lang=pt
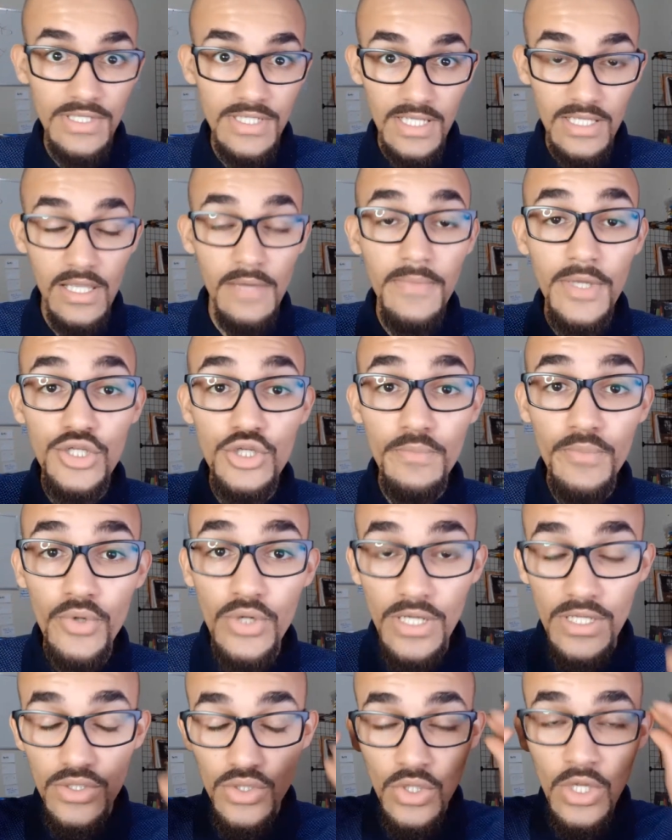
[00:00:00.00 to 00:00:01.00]
Exatamente
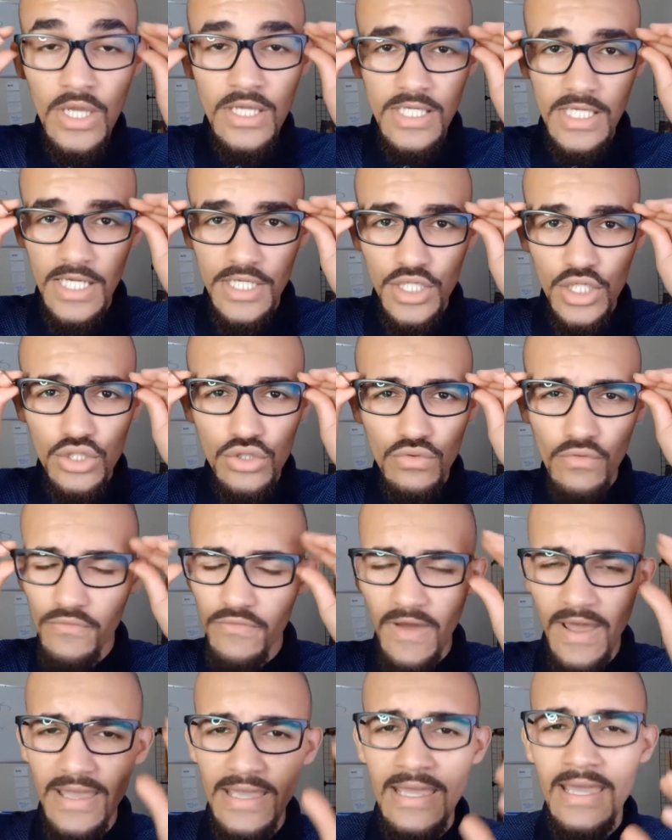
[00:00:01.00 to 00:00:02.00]
por isso que a gente não
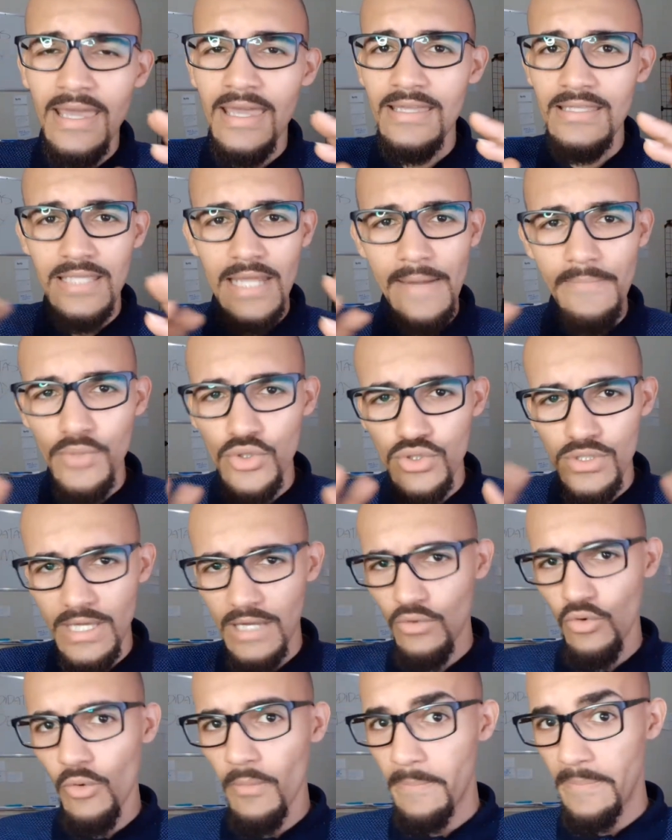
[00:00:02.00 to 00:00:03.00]
vai entrar muito na
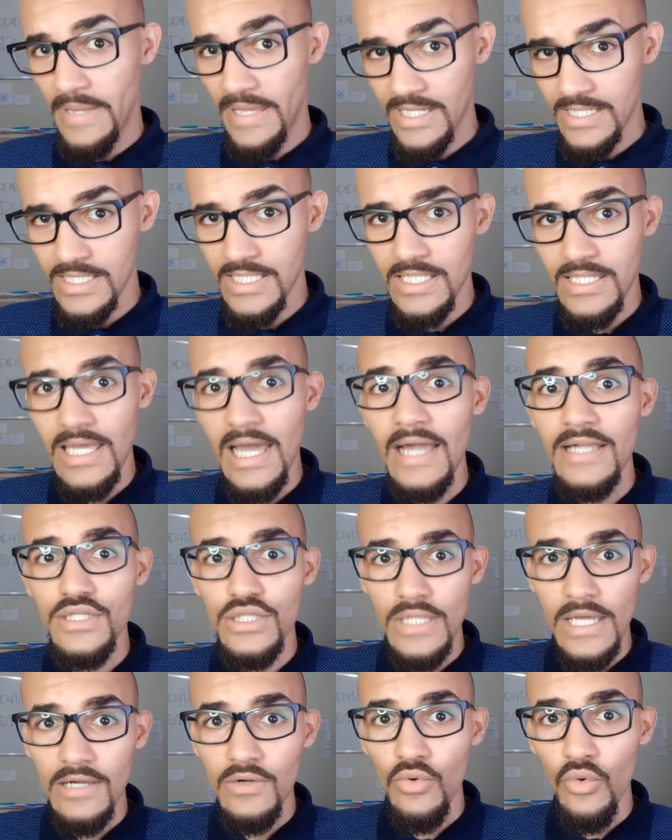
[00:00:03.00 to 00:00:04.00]
complexidade
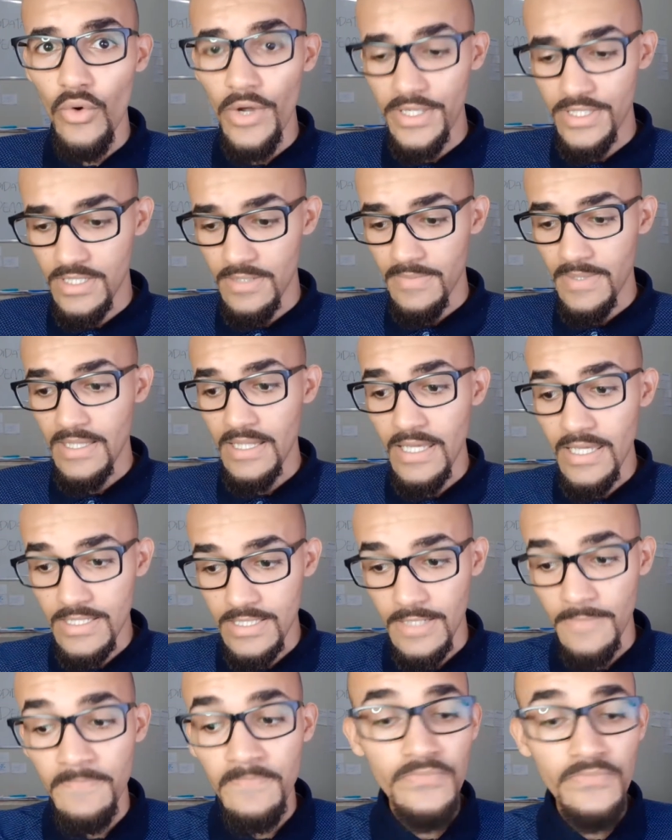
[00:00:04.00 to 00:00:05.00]
da coisa,
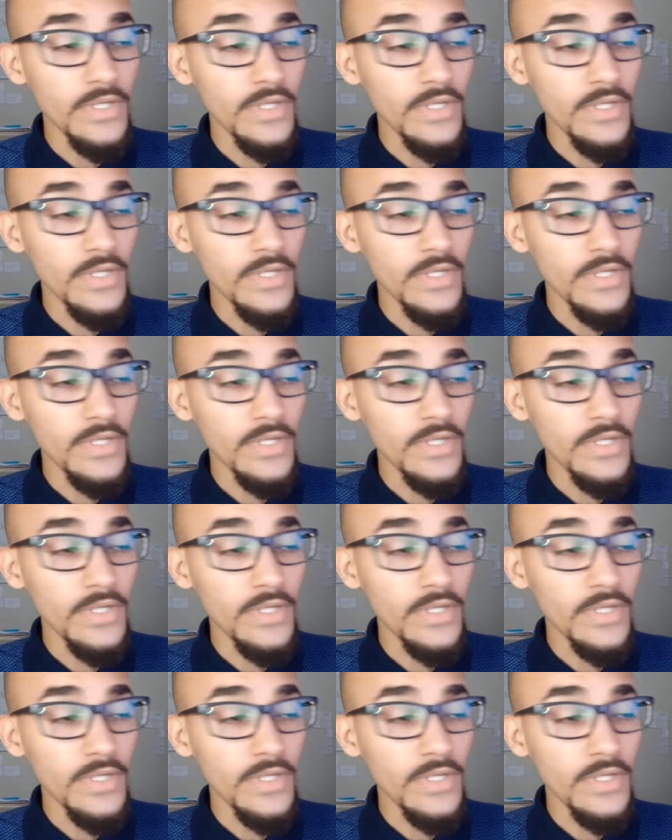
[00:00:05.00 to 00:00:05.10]
beleza?